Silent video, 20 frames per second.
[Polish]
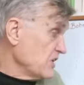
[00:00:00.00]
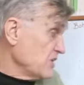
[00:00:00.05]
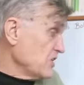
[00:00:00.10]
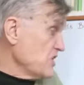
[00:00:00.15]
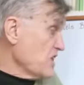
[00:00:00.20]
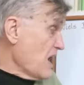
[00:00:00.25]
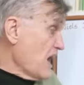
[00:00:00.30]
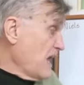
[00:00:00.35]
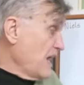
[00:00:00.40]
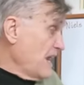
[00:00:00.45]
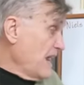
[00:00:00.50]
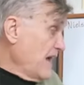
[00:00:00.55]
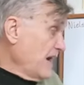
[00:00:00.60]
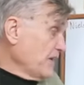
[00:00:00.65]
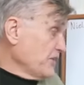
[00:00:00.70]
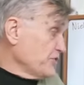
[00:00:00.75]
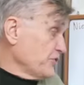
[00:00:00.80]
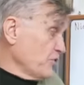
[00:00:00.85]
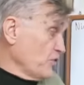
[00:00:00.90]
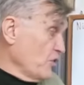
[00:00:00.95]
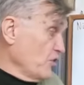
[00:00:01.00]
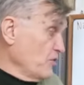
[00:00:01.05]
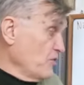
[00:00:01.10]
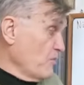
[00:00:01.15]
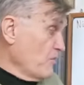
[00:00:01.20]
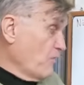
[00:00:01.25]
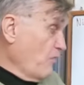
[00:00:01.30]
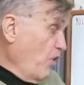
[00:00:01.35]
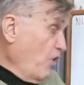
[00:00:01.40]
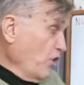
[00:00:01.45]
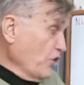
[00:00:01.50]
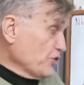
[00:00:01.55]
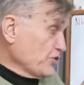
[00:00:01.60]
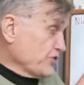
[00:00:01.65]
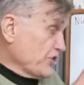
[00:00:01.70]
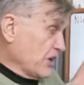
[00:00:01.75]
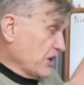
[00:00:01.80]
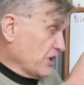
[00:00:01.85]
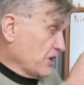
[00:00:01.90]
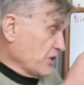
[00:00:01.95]
I elektron
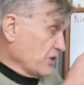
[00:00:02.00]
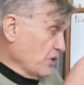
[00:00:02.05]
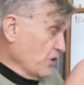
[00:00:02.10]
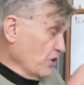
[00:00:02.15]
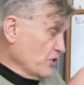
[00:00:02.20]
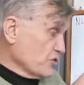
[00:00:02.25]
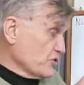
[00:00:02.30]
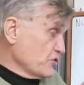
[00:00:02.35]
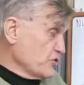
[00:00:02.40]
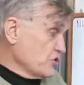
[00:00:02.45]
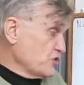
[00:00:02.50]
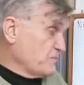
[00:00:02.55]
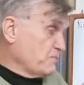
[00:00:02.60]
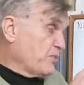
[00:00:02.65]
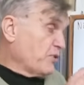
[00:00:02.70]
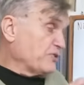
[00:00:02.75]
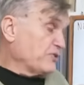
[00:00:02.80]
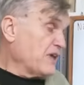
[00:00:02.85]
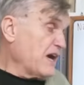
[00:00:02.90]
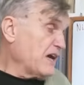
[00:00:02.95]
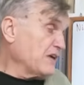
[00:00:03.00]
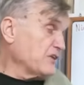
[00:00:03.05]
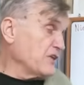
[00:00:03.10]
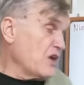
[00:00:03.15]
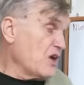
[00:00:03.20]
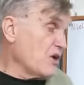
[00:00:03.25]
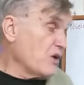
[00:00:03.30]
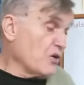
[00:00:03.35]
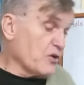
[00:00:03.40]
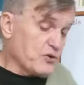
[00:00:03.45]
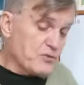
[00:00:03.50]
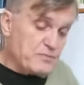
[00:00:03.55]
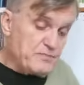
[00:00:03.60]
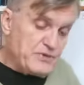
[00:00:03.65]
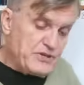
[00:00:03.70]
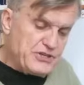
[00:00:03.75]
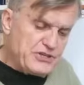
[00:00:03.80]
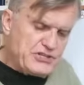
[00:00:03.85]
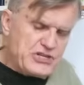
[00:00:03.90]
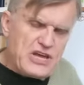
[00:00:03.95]
może krążyć po takiej
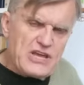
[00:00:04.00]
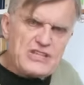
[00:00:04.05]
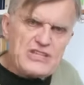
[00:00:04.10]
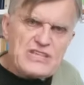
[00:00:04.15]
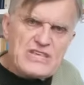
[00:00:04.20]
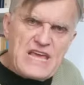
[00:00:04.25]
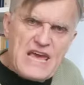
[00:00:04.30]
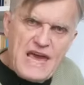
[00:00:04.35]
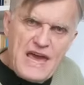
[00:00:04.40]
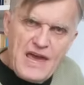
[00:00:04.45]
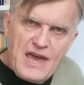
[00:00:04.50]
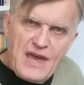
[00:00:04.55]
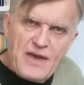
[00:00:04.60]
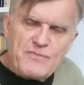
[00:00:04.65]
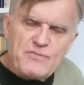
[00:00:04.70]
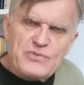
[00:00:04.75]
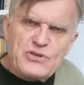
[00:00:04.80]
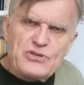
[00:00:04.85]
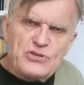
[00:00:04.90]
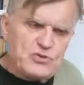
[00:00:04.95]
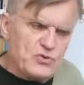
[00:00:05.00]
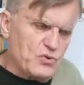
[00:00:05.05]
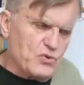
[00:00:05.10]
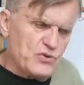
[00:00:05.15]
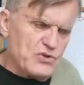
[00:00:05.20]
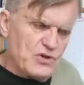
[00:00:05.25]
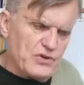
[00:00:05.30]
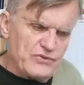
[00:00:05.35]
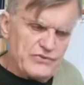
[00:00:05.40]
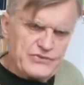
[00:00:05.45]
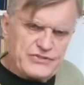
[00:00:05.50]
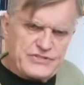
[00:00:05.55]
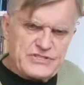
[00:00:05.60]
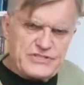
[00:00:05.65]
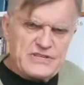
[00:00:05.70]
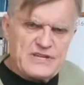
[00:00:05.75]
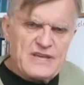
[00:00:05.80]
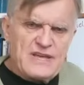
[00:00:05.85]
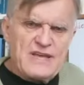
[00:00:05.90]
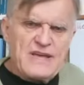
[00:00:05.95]
orbicie nie
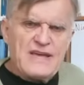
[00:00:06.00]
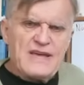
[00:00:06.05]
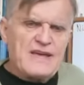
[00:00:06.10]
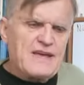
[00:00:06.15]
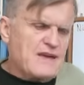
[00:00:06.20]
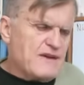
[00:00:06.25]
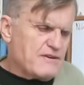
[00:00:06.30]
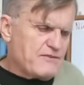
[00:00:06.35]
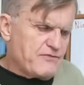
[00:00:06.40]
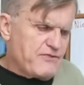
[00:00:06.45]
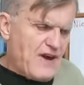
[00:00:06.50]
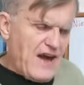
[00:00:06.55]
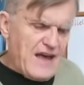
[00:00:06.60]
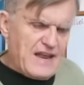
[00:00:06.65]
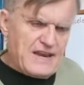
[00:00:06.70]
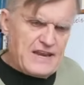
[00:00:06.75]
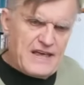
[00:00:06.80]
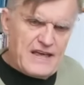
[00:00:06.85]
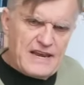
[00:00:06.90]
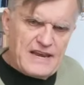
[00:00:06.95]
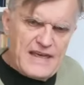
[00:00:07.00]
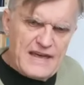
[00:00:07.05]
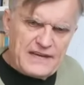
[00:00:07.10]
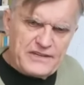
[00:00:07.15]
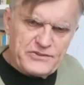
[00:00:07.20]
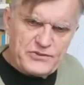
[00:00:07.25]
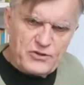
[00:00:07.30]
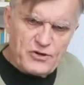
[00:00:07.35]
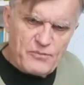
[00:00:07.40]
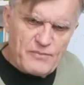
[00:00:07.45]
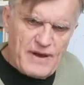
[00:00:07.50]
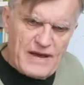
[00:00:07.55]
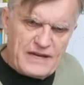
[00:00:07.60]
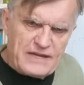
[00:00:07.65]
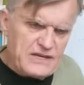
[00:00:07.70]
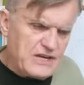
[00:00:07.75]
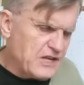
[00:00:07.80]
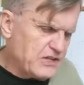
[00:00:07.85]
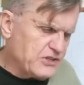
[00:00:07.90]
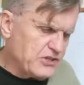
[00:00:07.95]
emitując fal
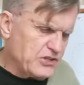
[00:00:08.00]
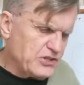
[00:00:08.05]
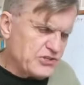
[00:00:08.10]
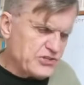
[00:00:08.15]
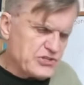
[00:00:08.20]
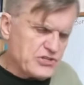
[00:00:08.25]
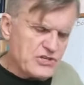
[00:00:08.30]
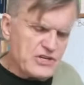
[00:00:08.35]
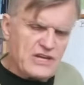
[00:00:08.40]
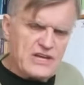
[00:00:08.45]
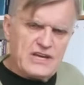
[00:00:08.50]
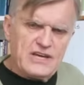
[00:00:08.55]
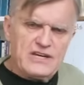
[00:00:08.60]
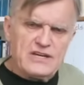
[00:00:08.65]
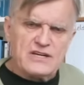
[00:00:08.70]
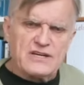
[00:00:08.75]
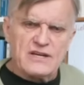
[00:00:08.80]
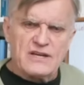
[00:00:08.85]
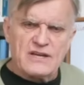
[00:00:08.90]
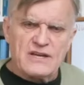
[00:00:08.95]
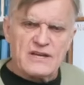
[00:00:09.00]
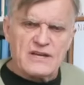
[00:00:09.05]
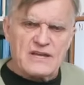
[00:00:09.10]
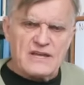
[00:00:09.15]
elektromagnetycznych,